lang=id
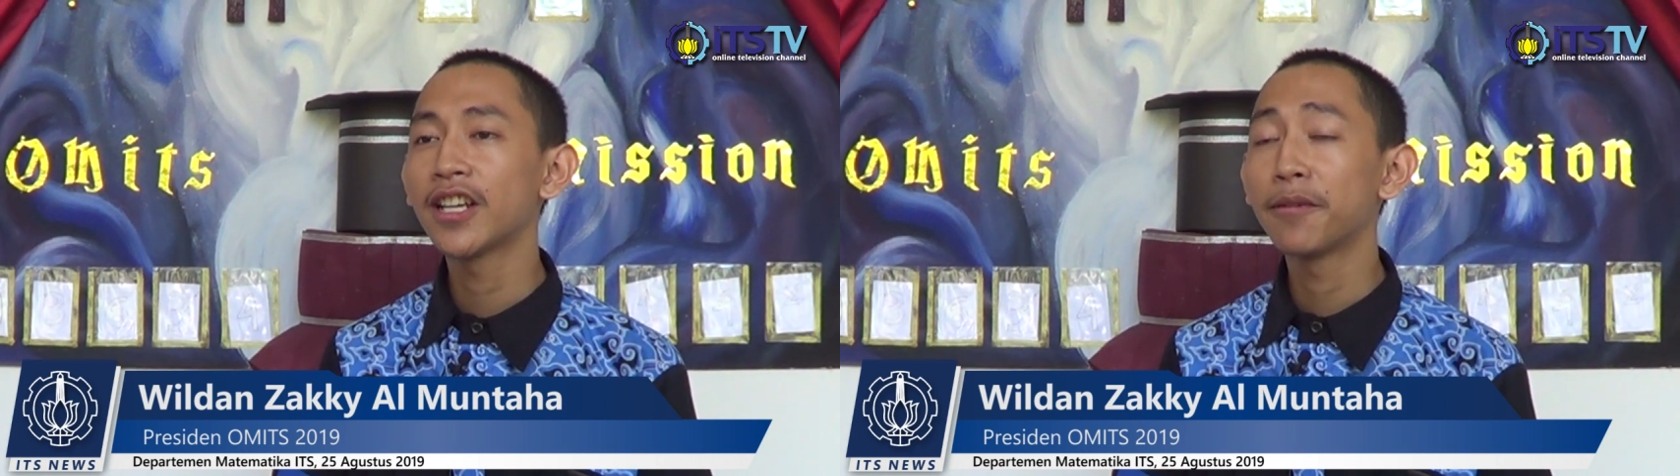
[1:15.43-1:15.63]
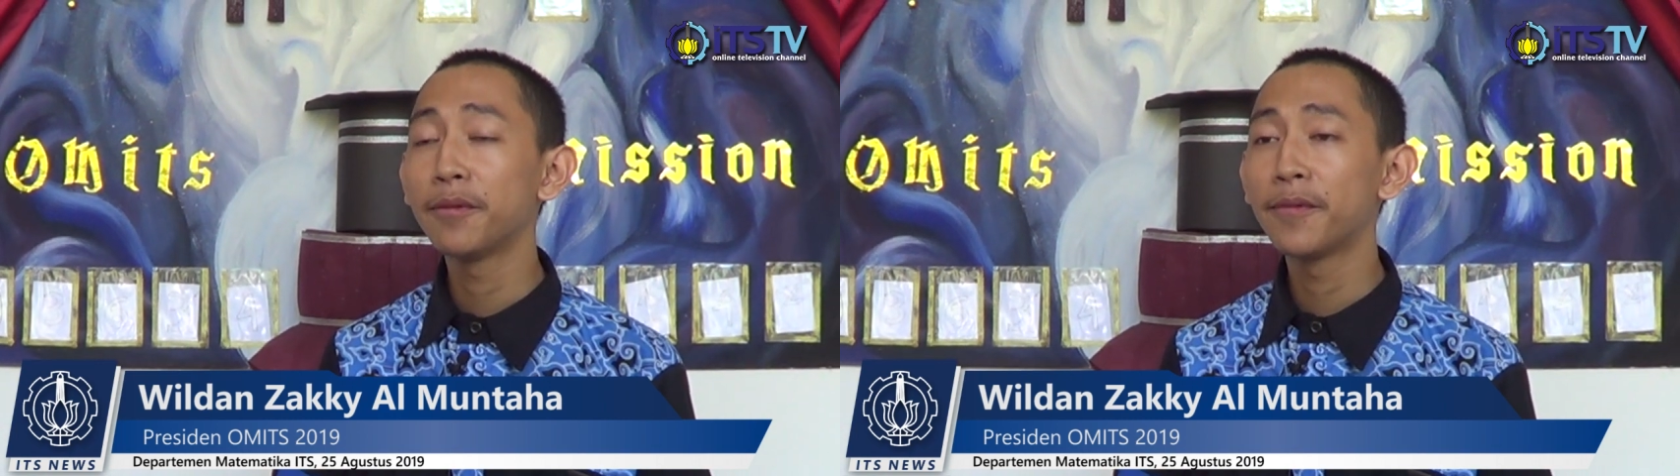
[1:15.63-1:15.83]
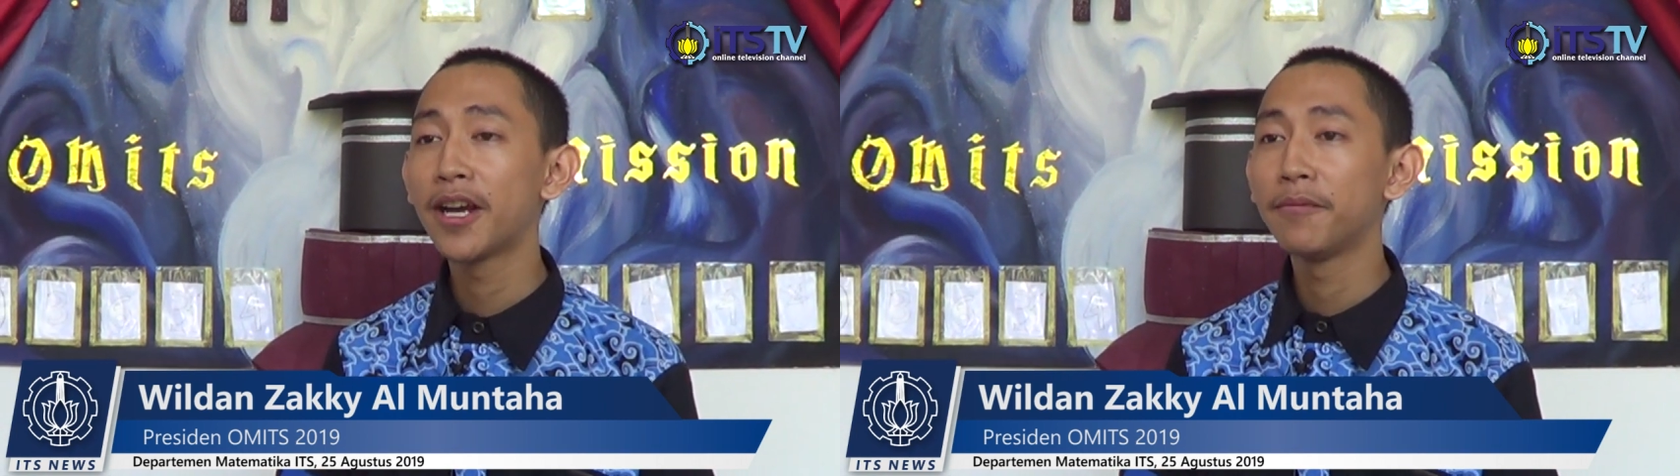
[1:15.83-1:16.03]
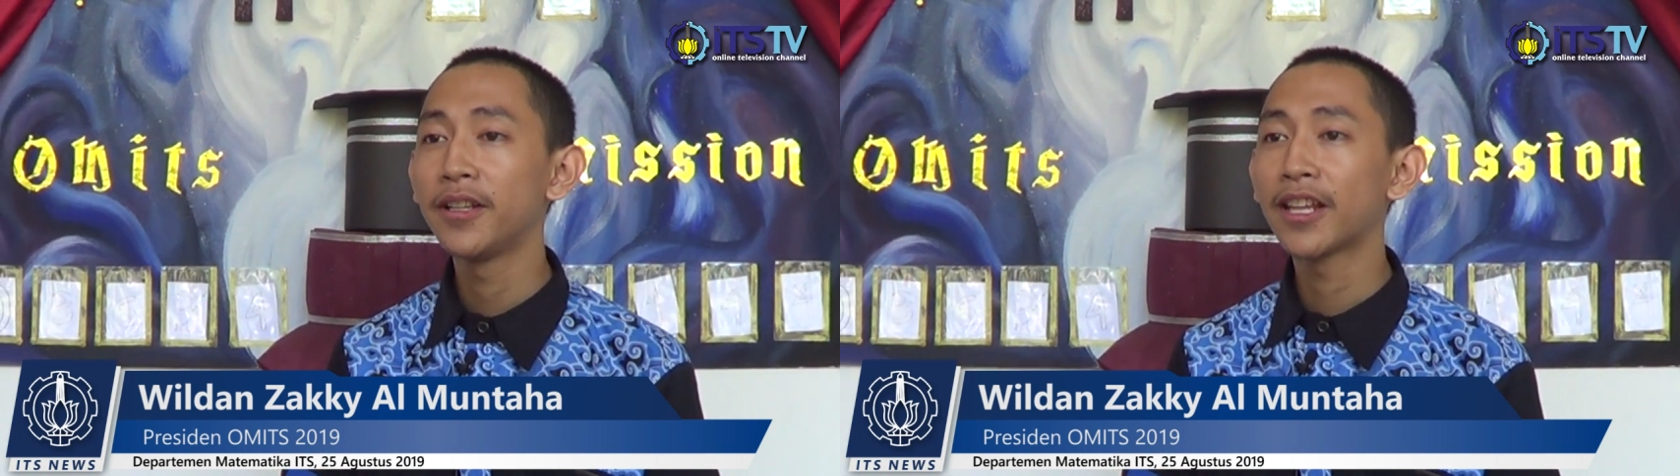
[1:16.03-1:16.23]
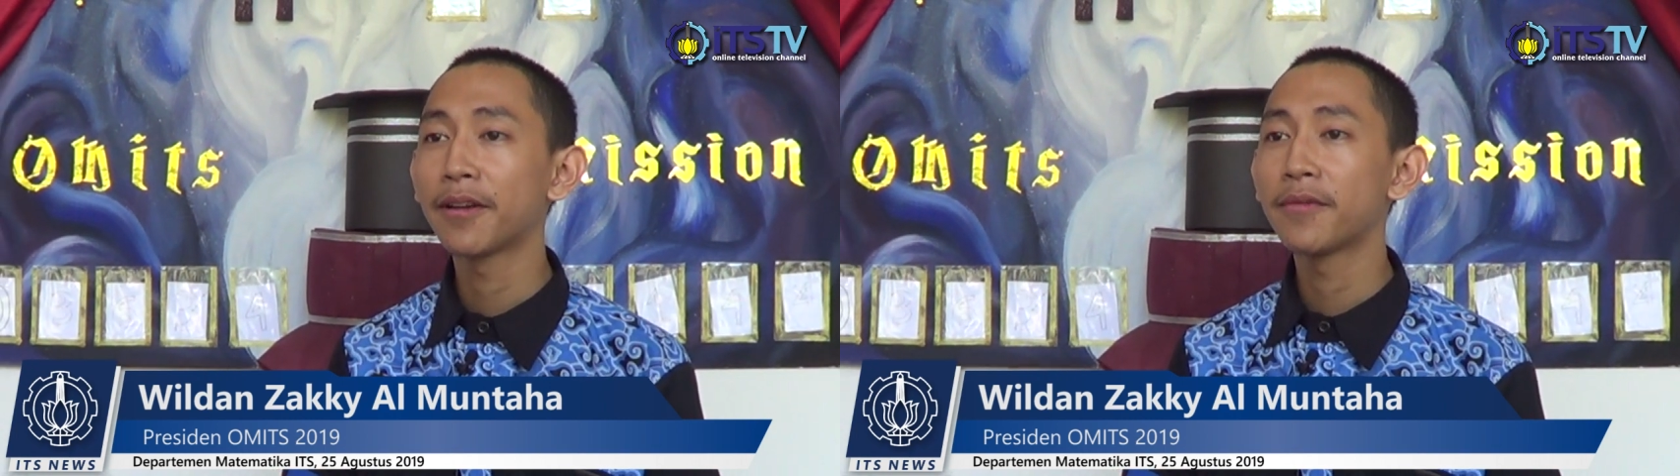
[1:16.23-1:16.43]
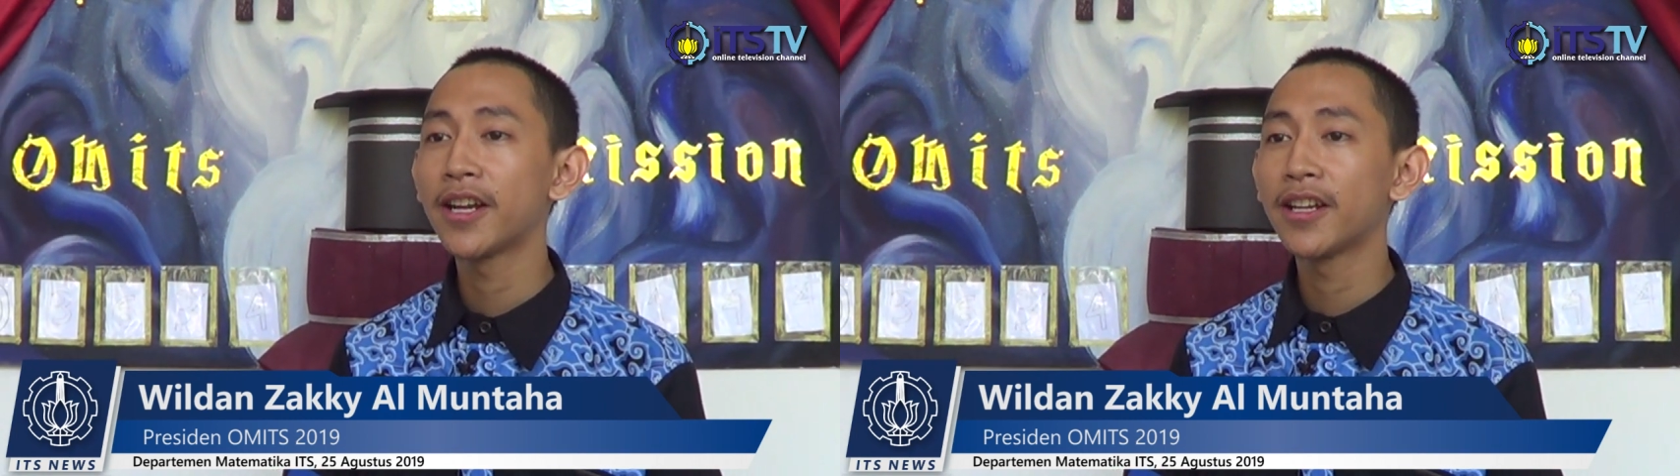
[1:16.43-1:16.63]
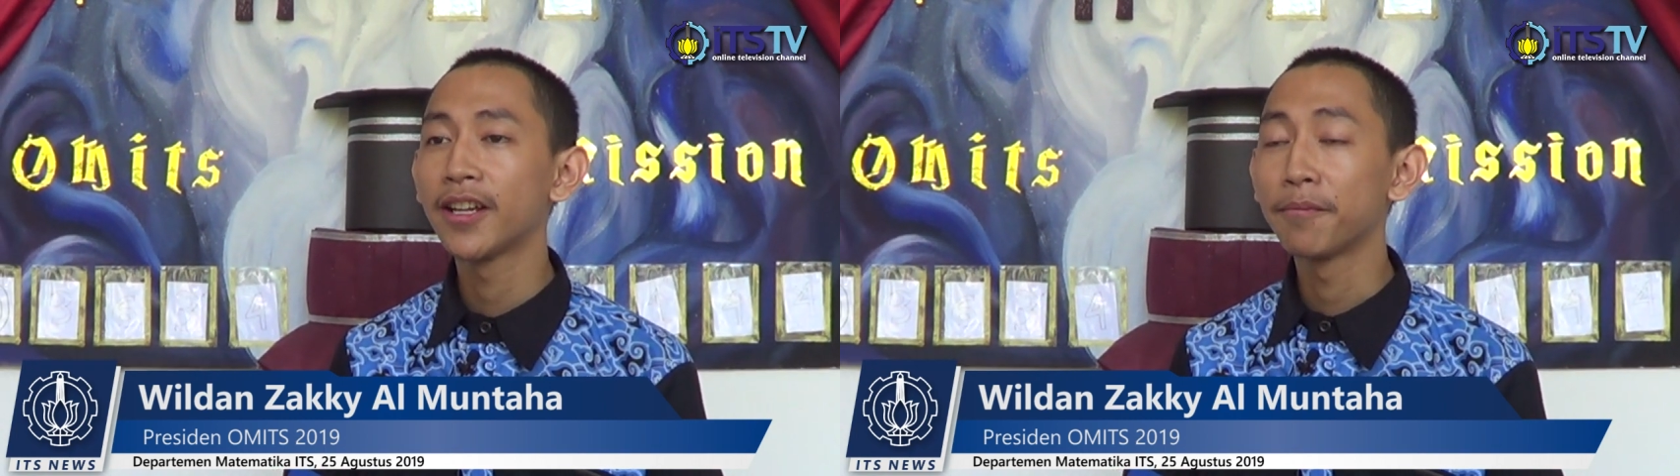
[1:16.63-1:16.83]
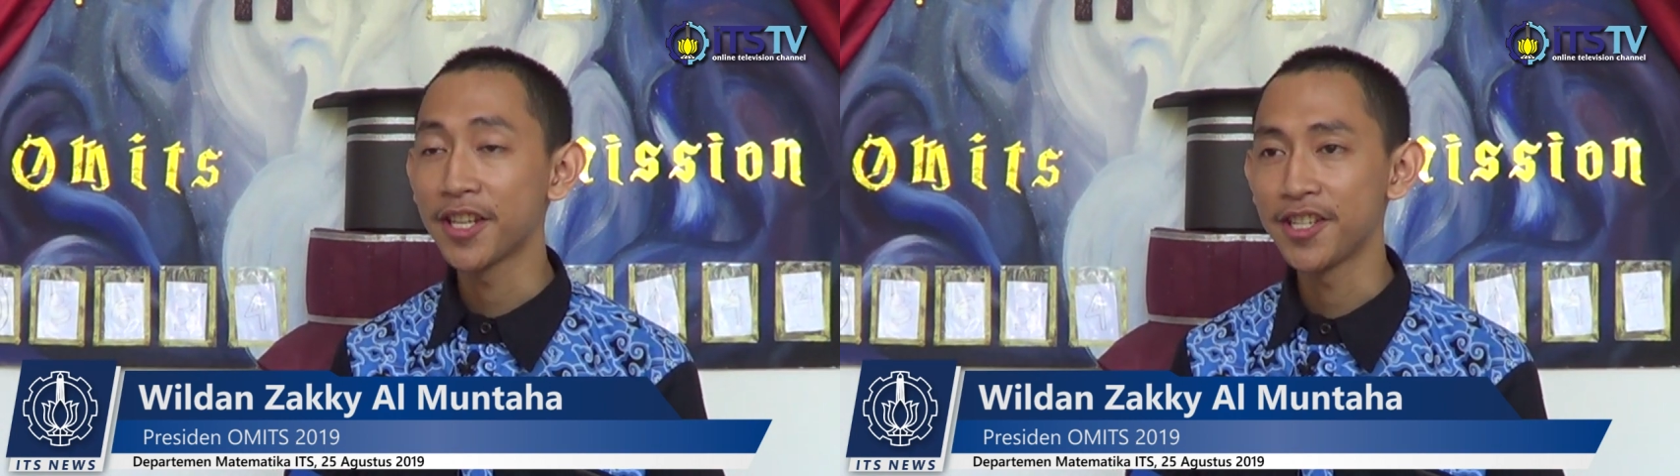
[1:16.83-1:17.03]
kami mengambil tema
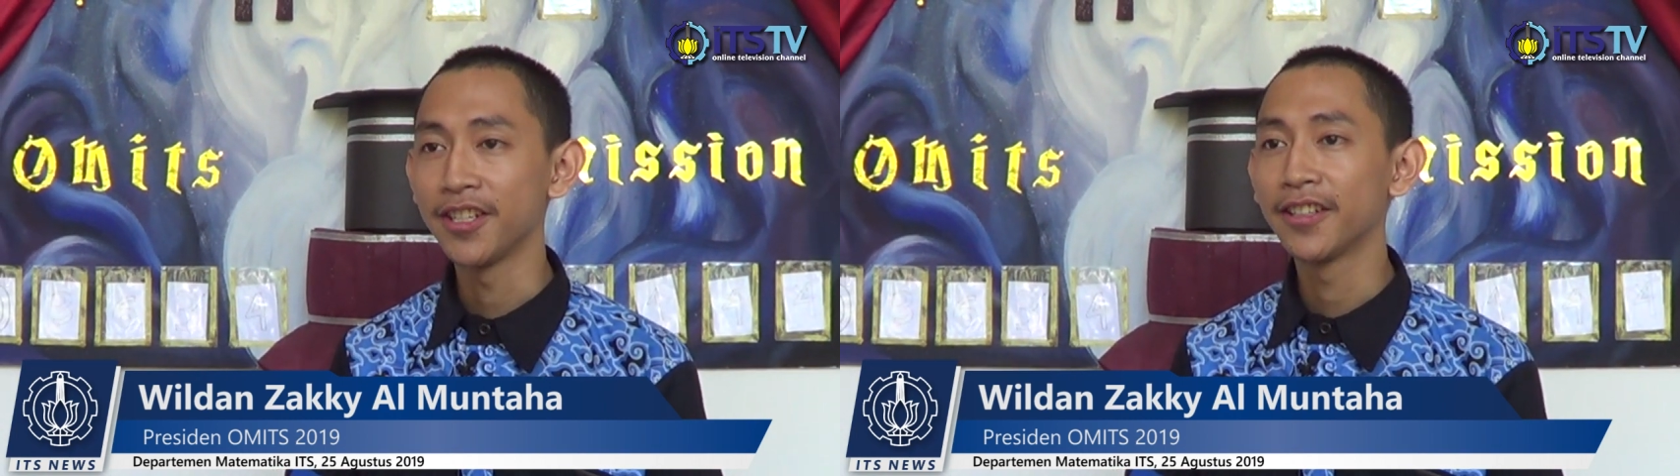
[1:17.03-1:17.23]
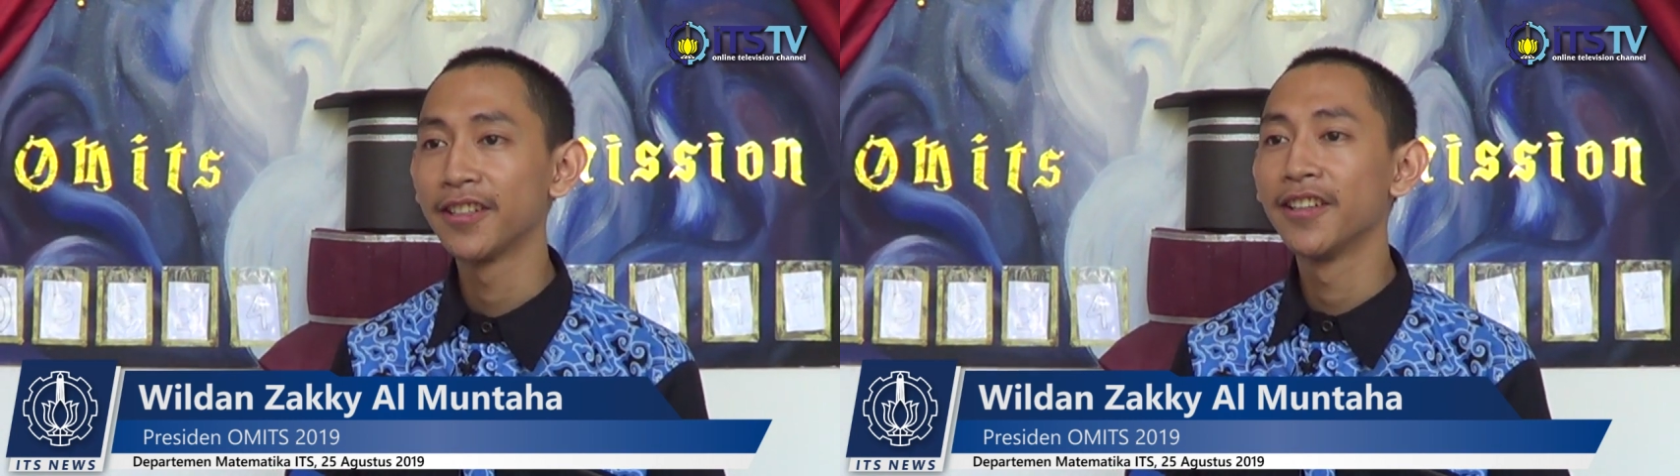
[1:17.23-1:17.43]
Magic.